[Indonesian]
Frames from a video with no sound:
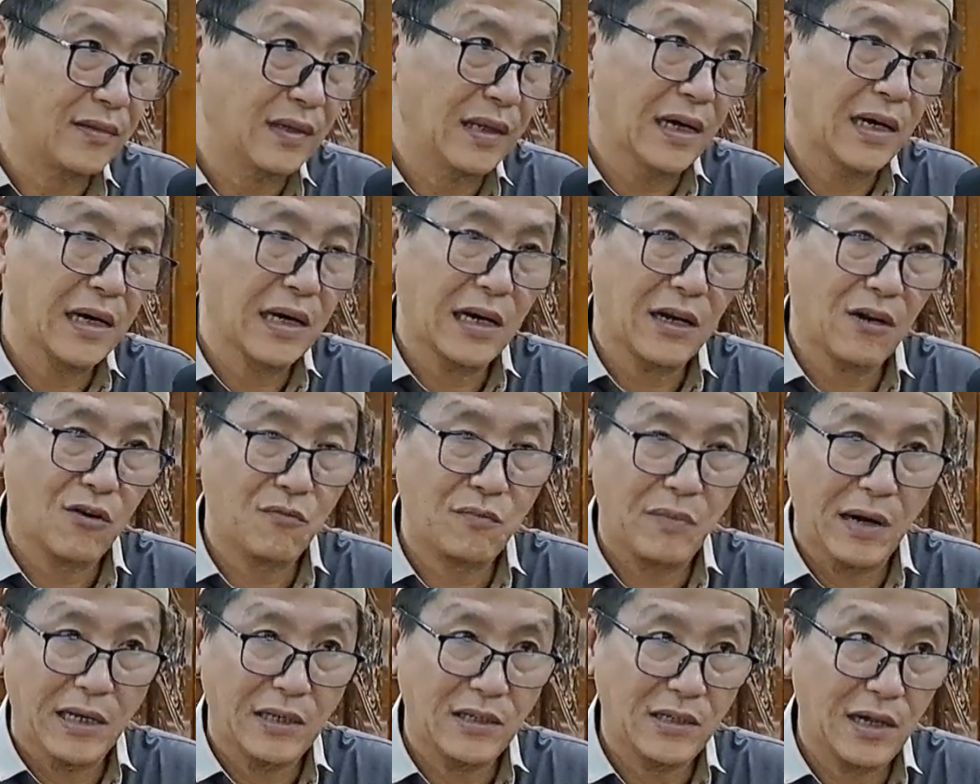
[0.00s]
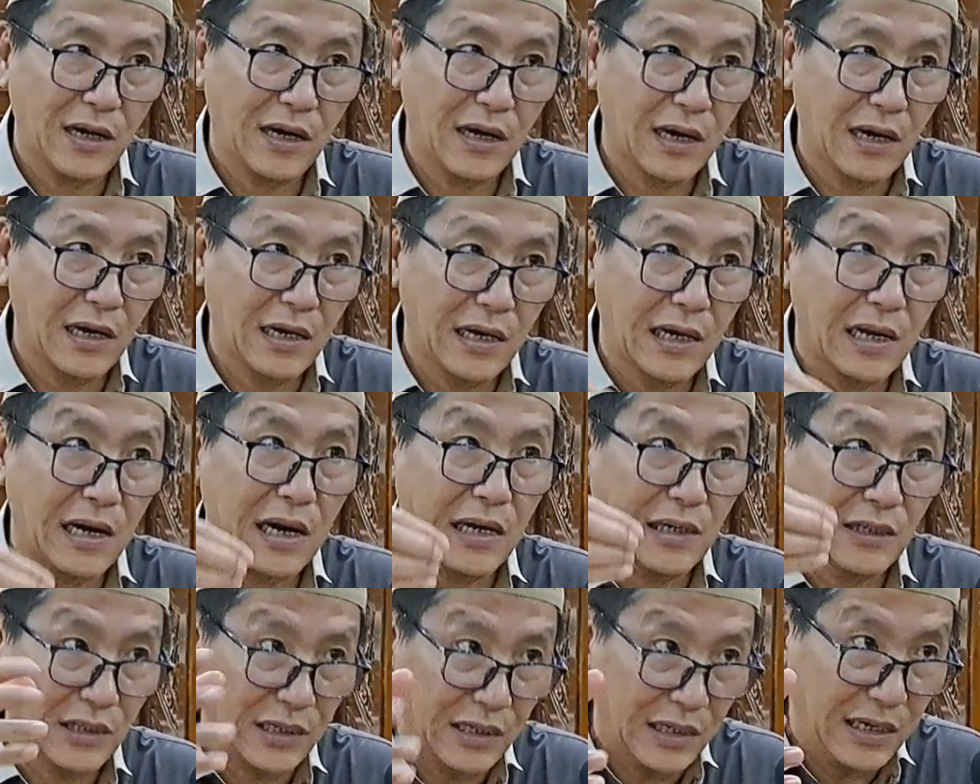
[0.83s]
Ya, kalau baca agak
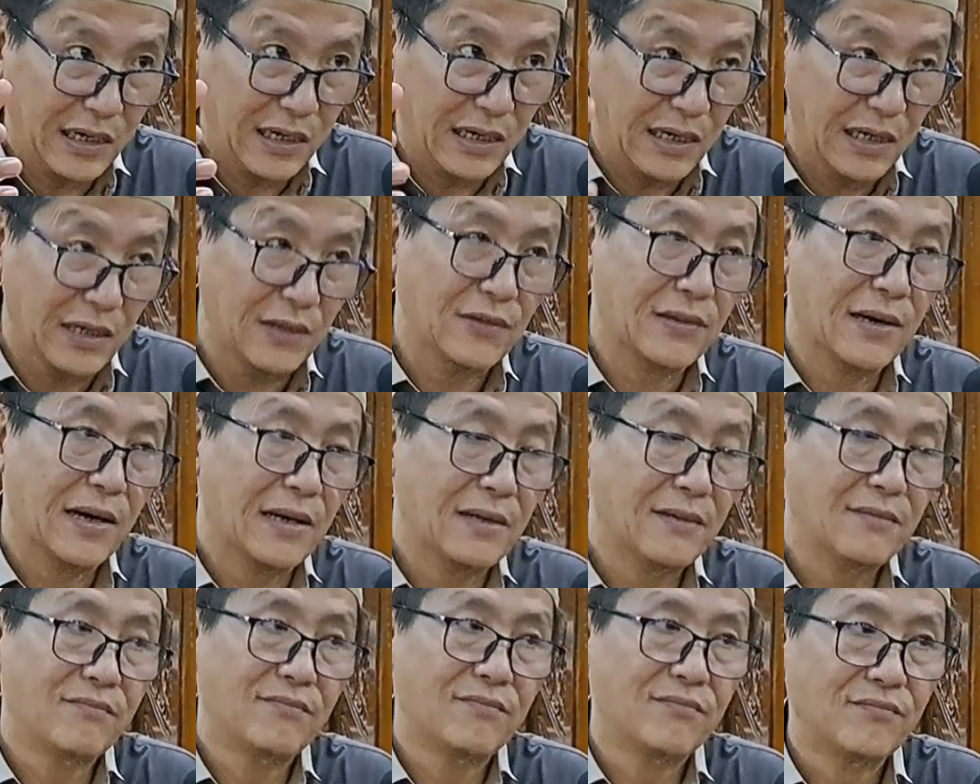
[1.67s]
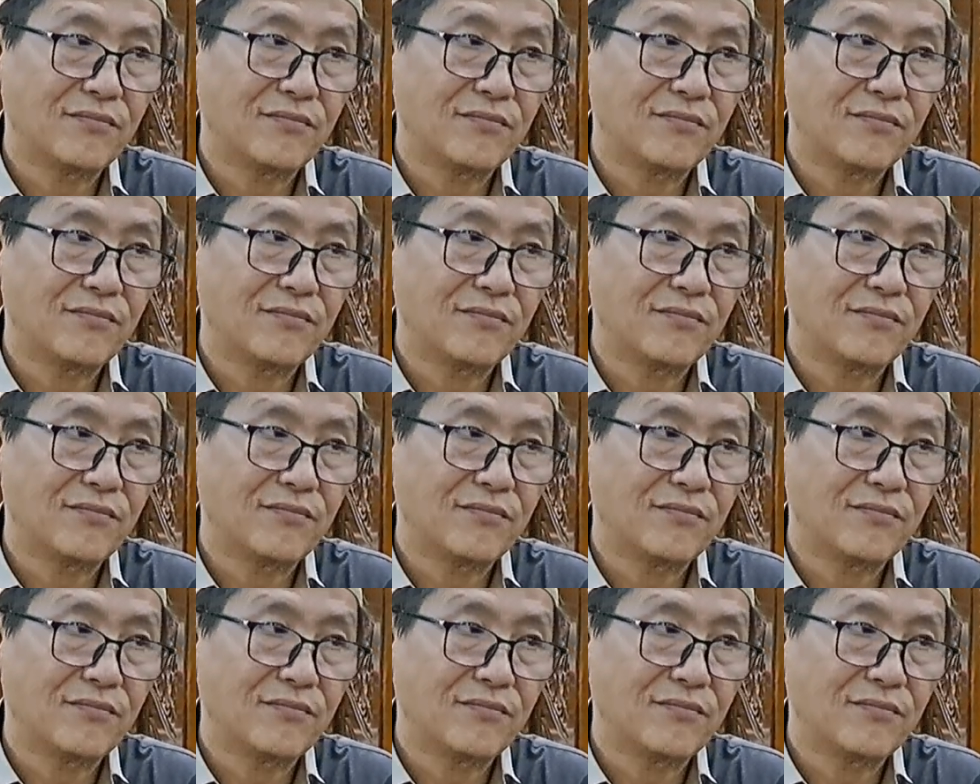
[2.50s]
dikerasin gitu kan.